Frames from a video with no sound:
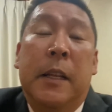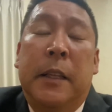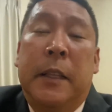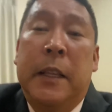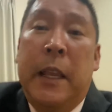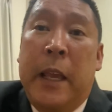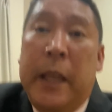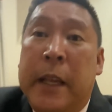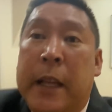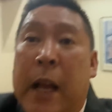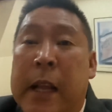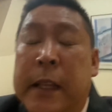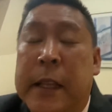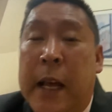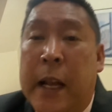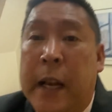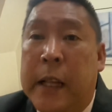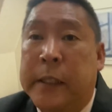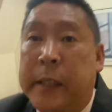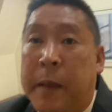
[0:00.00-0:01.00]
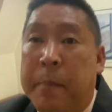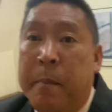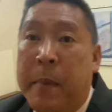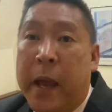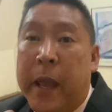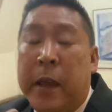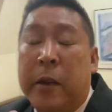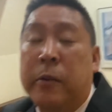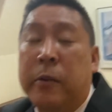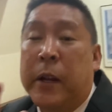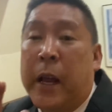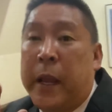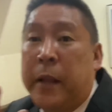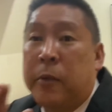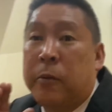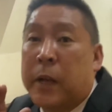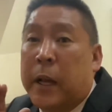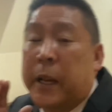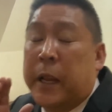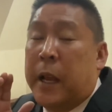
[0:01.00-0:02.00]
年間7000万円ぐらい
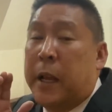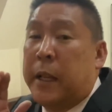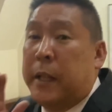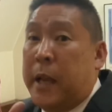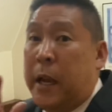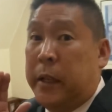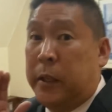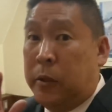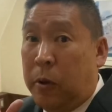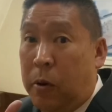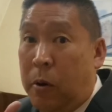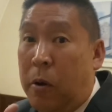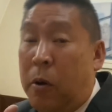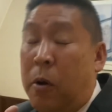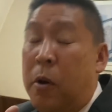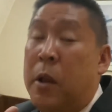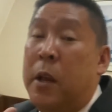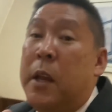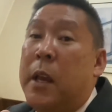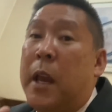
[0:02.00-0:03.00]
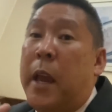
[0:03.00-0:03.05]
のお金がないと、